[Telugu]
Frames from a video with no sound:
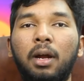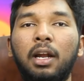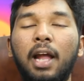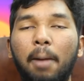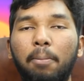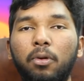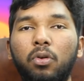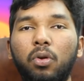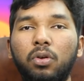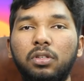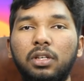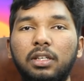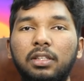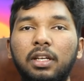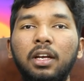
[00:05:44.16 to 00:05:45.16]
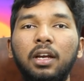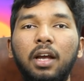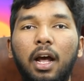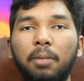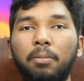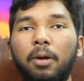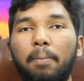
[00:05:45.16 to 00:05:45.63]
మళ్ళీ యాప్ని క్లోజ్ చేస్తే
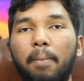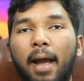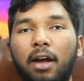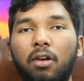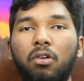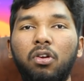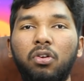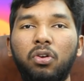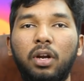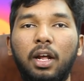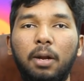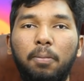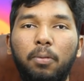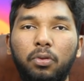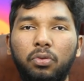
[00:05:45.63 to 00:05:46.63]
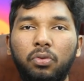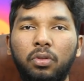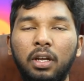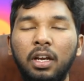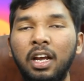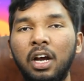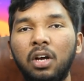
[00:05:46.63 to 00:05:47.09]
అది మనకు బ్యాక్గ్రౌండ్లో నుండి
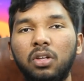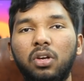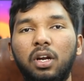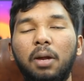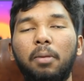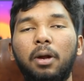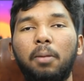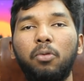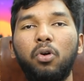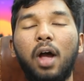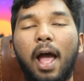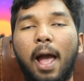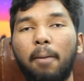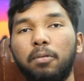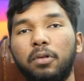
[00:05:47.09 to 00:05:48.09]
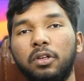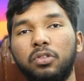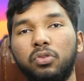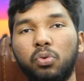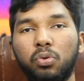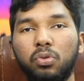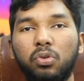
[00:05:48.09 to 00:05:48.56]
వెళ్ళిపోతుంది సో ఇలా మనము యాప్స్ని
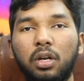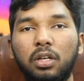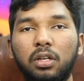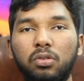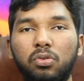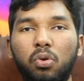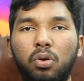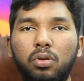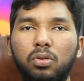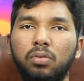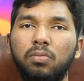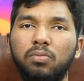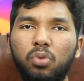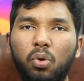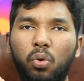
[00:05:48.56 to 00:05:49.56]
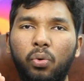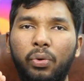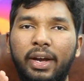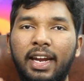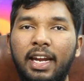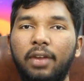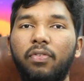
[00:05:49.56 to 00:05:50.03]
స్నూజ్ కూడా కూడా చేసుకోవచ్చు సో
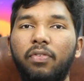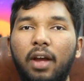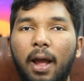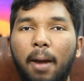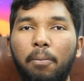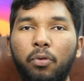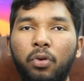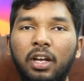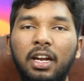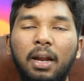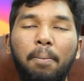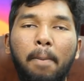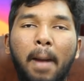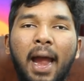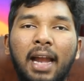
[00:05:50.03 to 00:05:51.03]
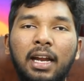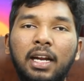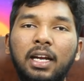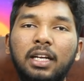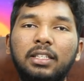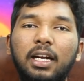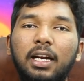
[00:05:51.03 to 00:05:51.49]
గ్రీనిఫై యాప్ నుండి ఇలా
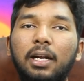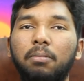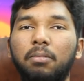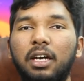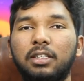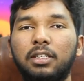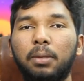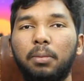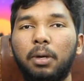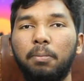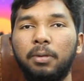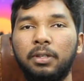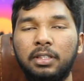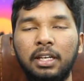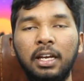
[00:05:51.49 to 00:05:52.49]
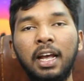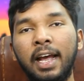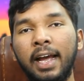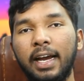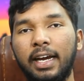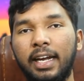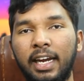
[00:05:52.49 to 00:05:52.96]
మాన్యువల్గా చేయడం కష్టం అనిపిస్తే
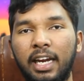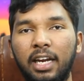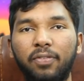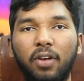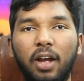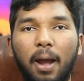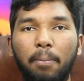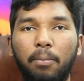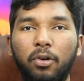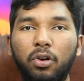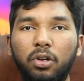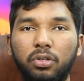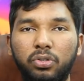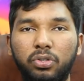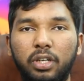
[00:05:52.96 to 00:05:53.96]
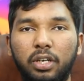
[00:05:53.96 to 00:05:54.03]
గ్రీనిఫై యాప్ని కూడా యూజ్